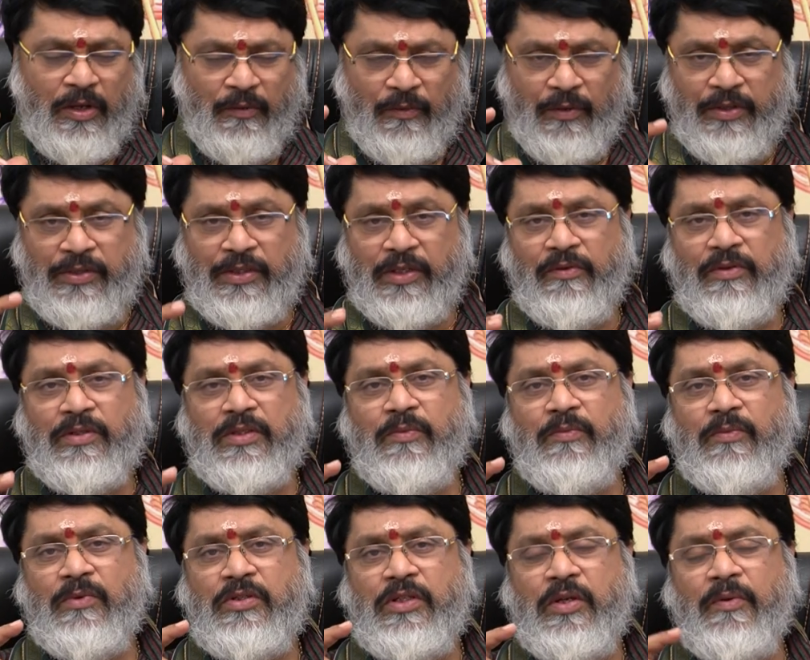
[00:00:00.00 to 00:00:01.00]
వీరు చేయవలసిన
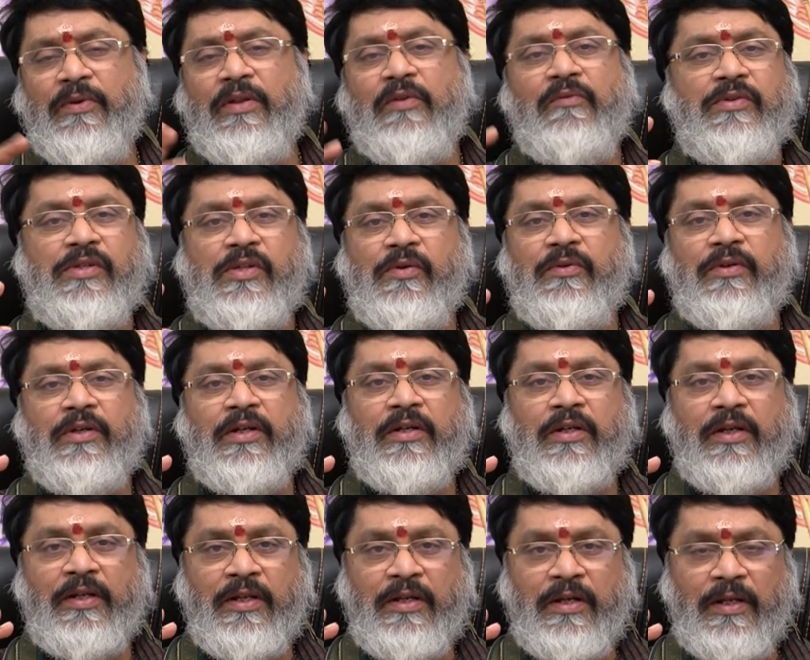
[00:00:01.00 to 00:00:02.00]
ముఖ్యమైన విషయం
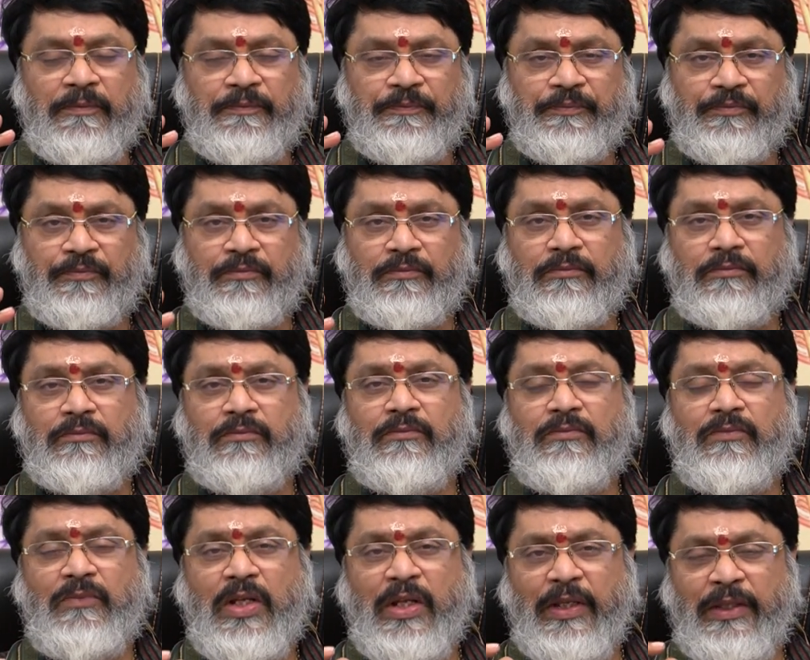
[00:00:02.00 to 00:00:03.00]
ఏంటంటే ఇక్కడ
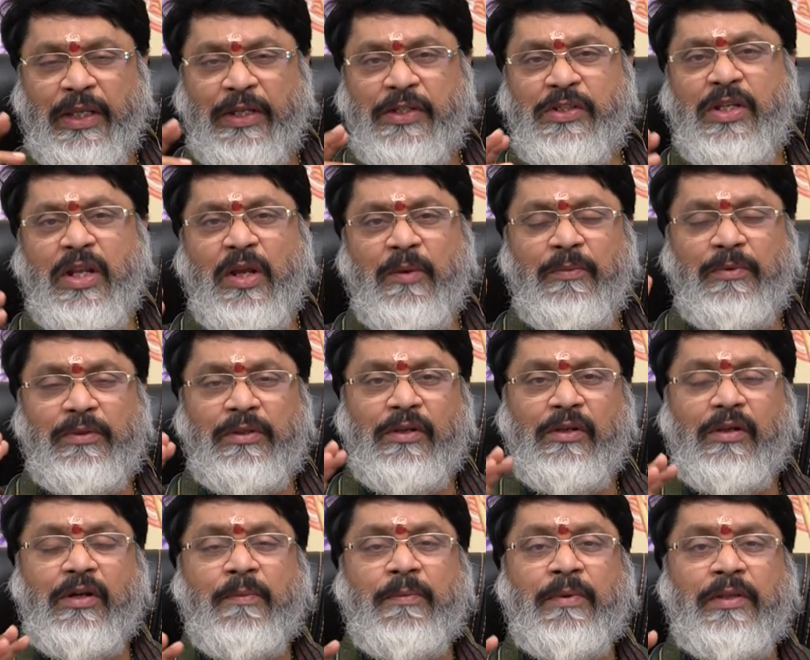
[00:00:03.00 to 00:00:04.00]
దక్షిణామూర్తి
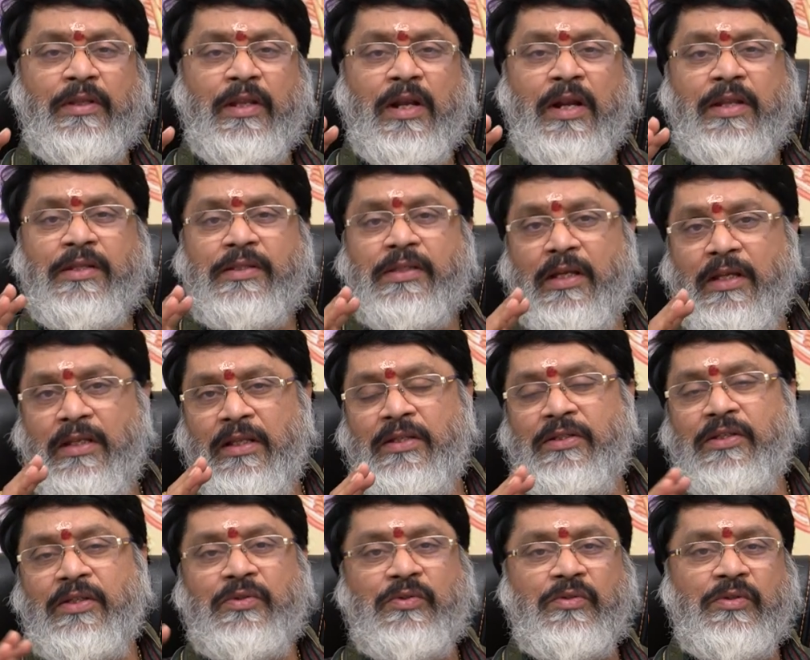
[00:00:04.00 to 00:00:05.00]
యొక్క మంత్రాన్ని సాధన
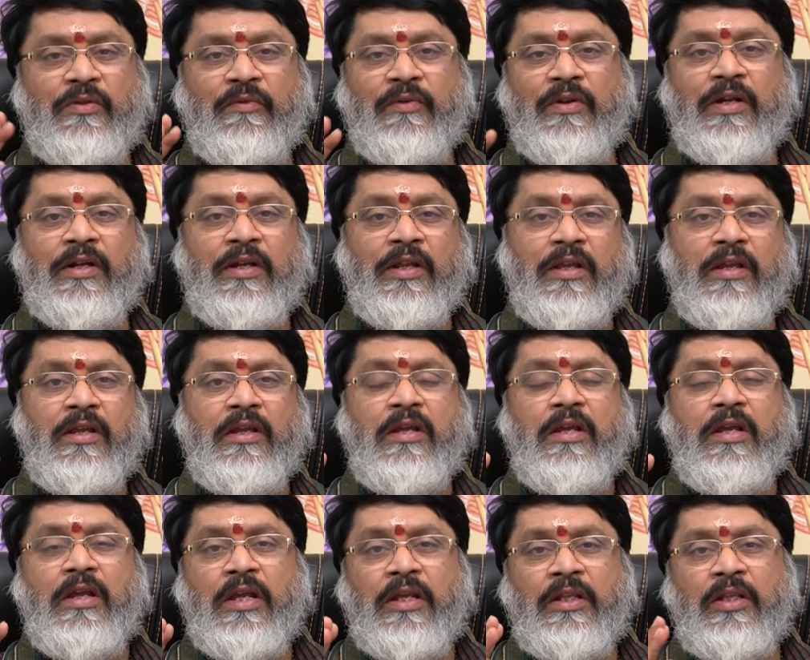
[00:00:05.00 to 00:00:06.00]
చేసుకుంటూ వెళ్ళండి
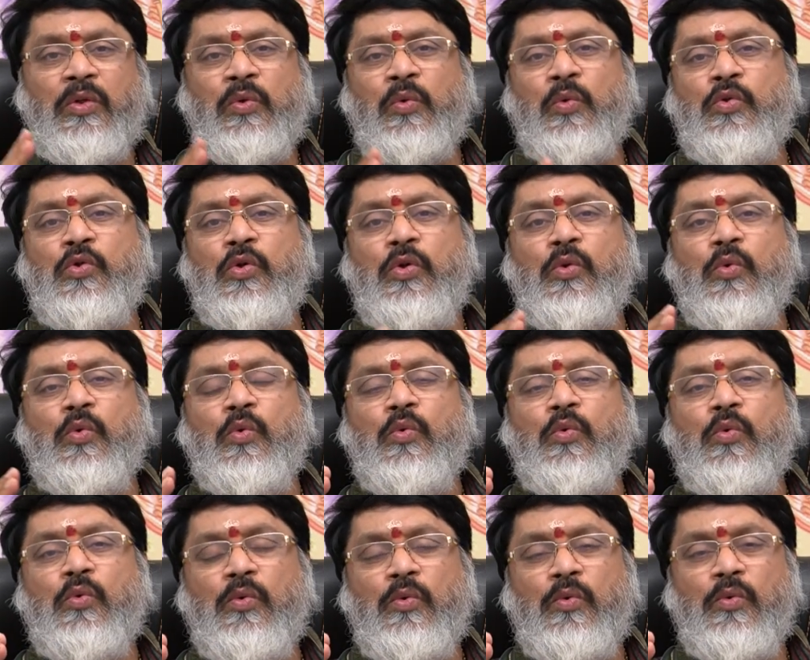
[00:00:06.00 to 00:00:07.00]
ఎందుకు కుజుడు
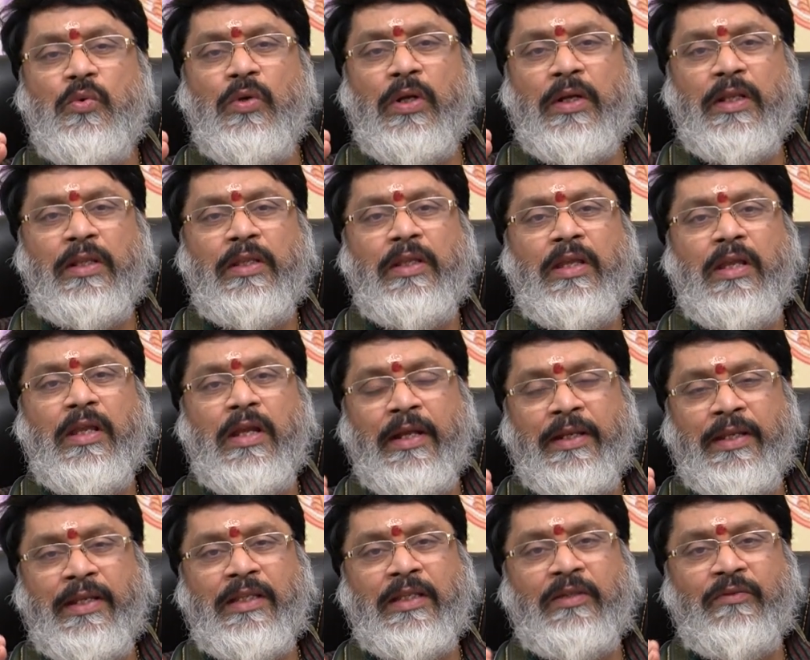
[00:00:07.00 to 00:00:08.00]
అన్నది
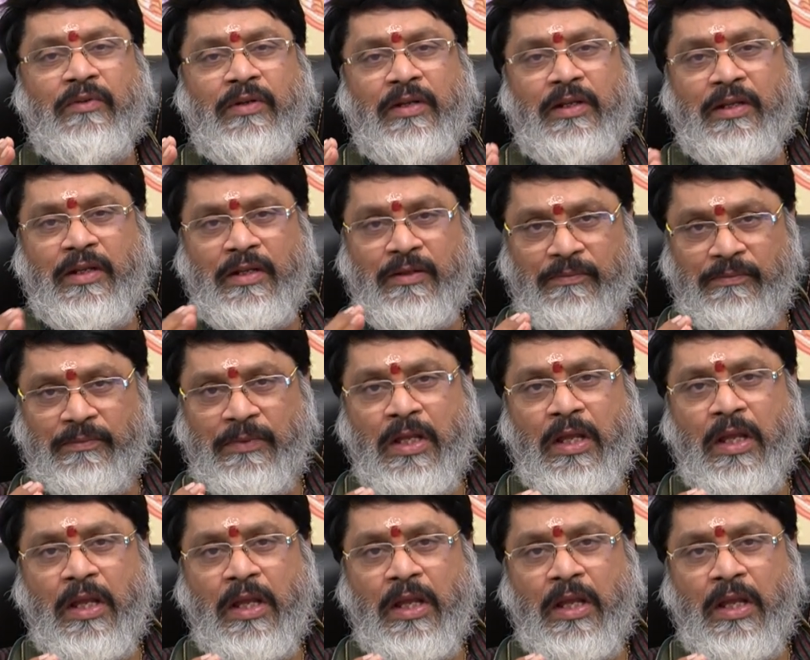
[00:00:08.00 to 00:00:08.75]
అగ్నితత్వం గల గ్రహం